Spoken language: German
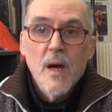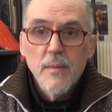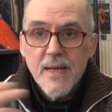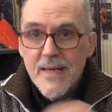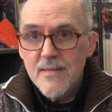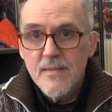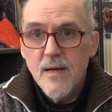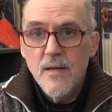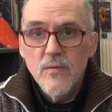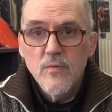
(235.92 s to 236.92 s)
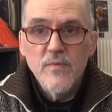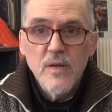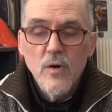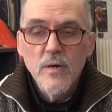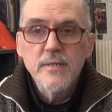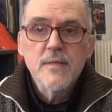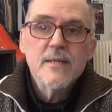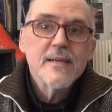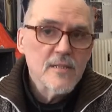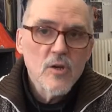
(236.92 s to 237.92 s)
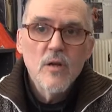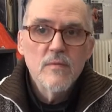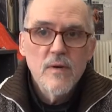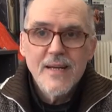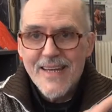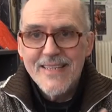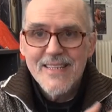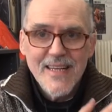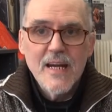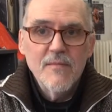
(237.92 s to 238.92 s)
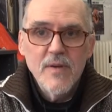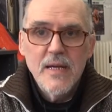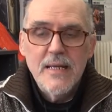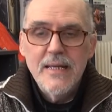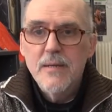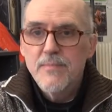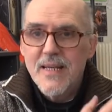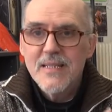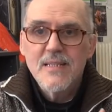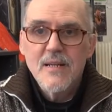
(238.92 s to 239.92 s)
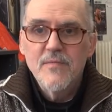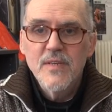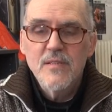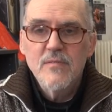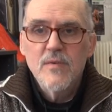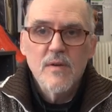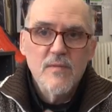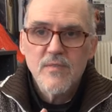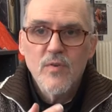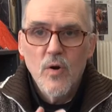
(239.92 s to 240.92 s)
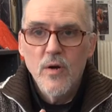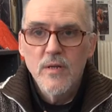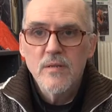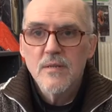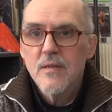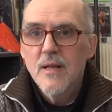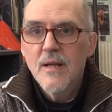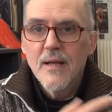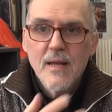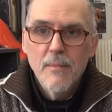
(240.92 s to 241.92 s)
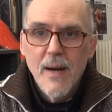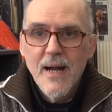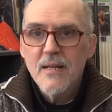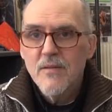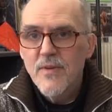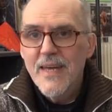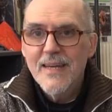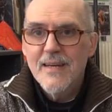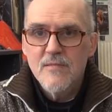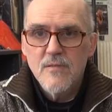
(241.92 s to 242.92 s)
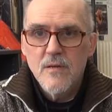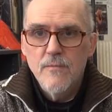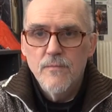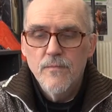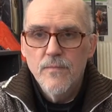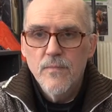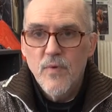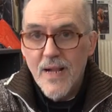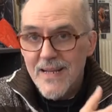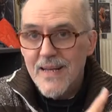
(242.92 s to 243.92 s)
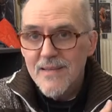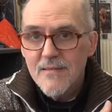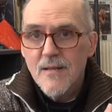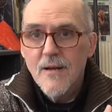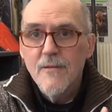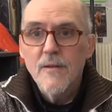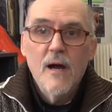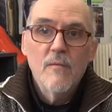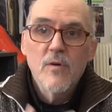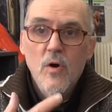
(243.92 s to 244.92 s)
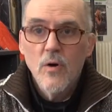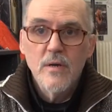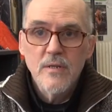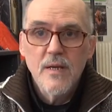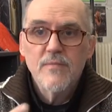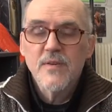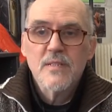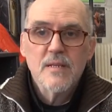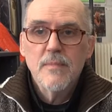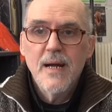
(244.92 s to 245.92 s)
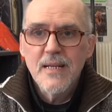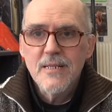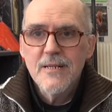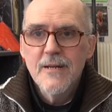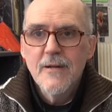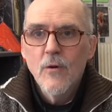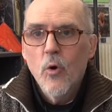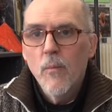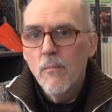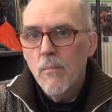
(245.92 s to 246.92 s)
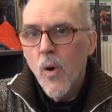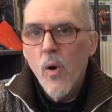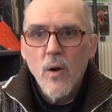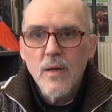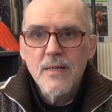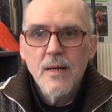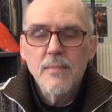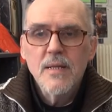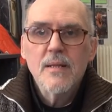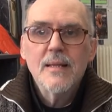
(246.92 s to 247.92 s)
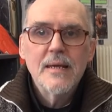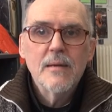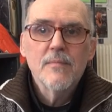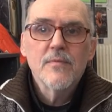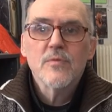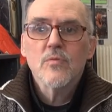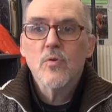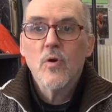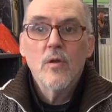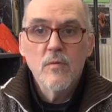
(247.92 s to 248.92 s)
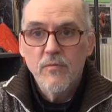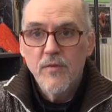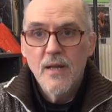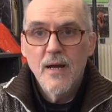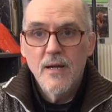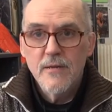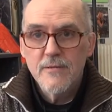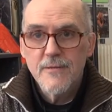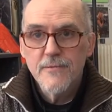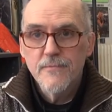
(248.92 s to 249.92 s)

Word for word: Aber gestern und wie heute, das können wir. Gestern haben wir erlebt, gestern wissen was wir heute gemacht wegen gestern. Weil gestern haben wir heute etwas gemacht, um morgen damit leben zu können, vielleicht.